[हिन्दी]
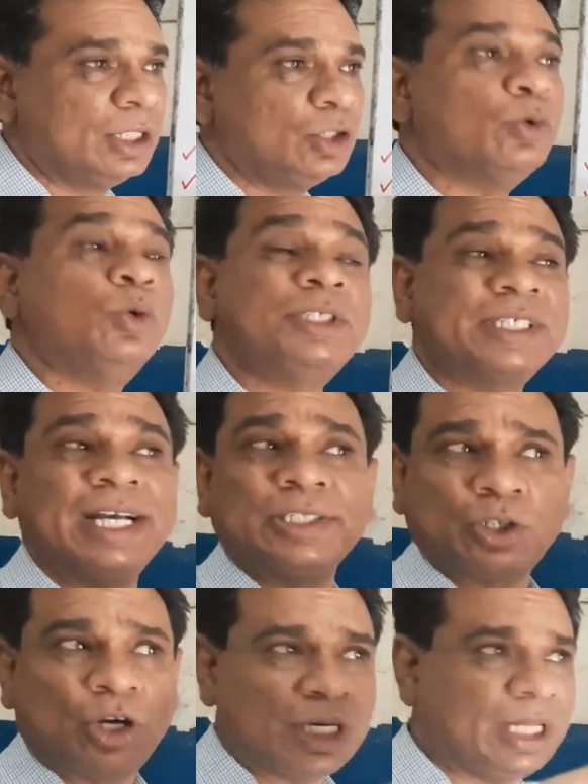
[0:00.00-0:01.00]
तो उस
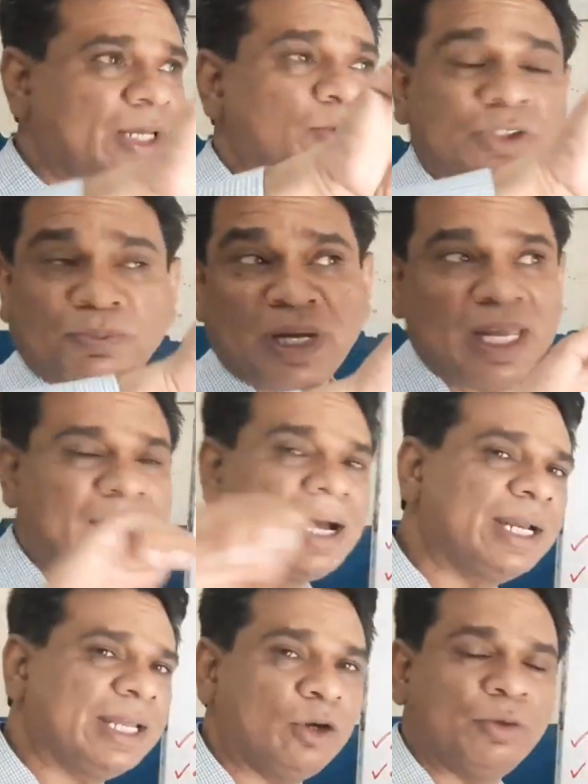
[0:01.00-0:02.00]
कसौटी उस
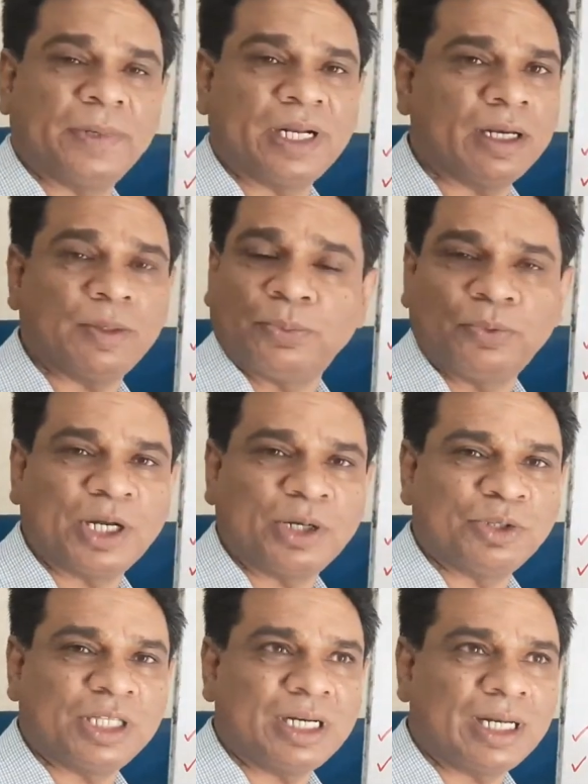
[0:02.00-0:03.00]
मैार के ऊपर अगर पूरा
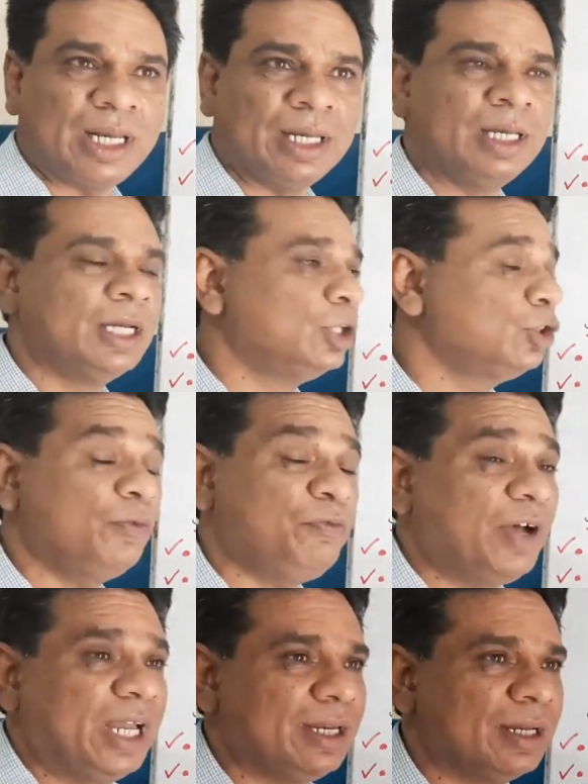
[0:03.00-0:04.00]
उतर रहा है तो
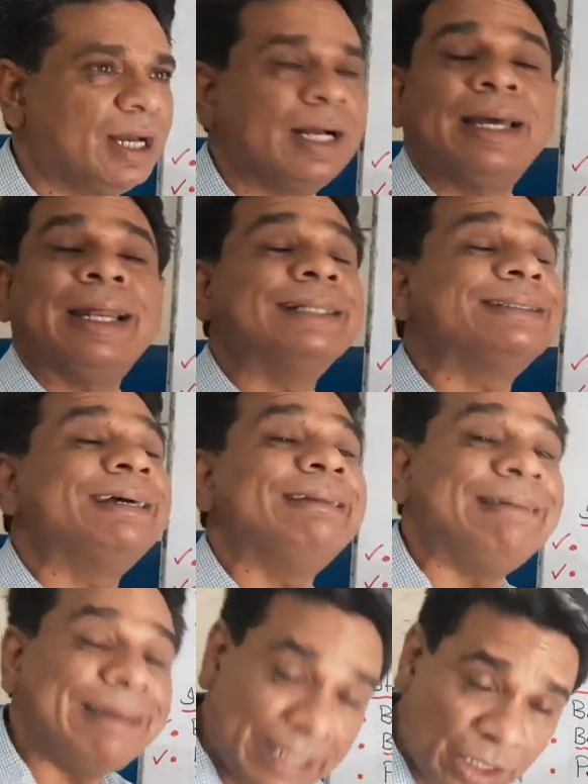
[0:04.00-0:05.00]
फ़ाइन अगर ऐसा
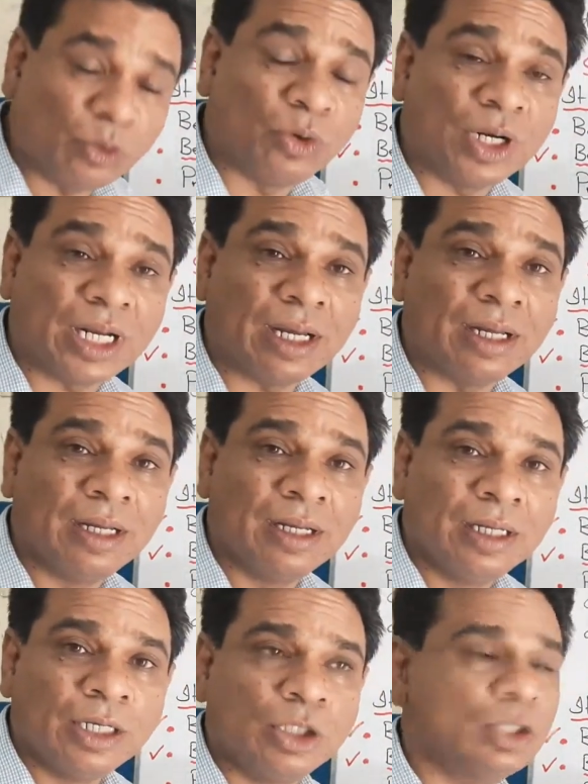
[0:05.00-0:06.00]
नहीं हो रहा
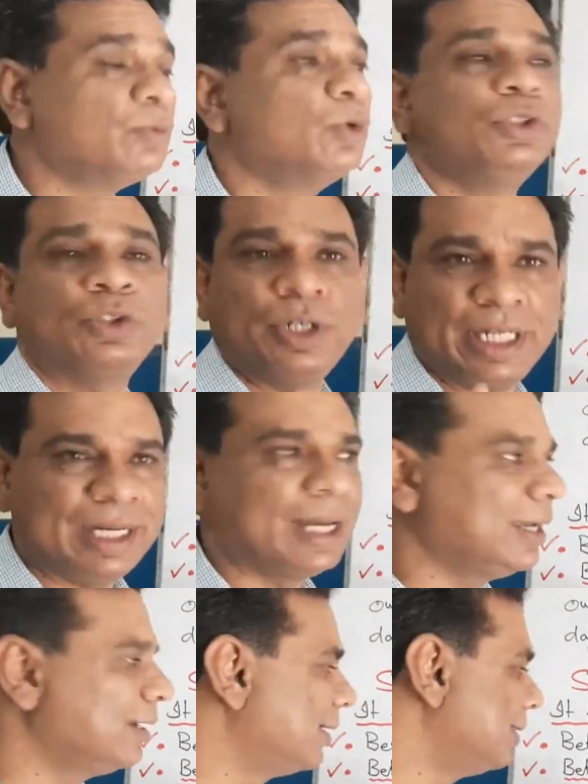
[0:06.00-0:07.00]
तो वो उसको
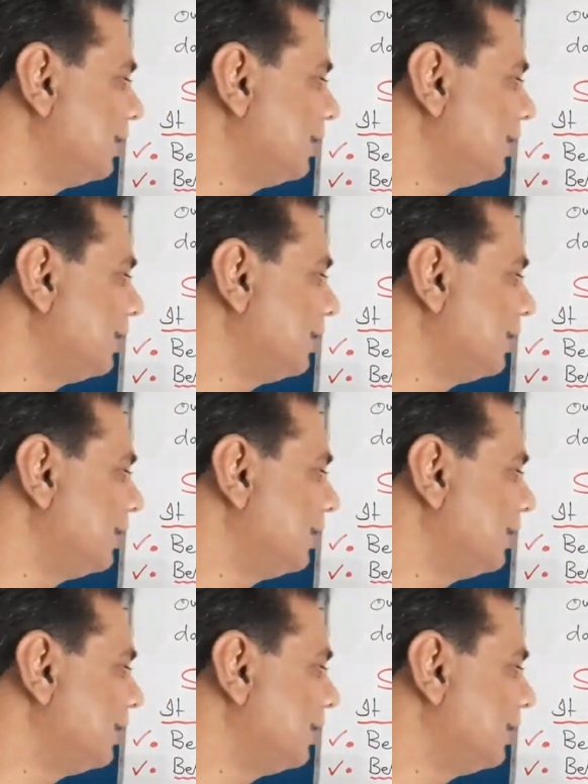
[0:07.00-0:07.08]
डिनाई कर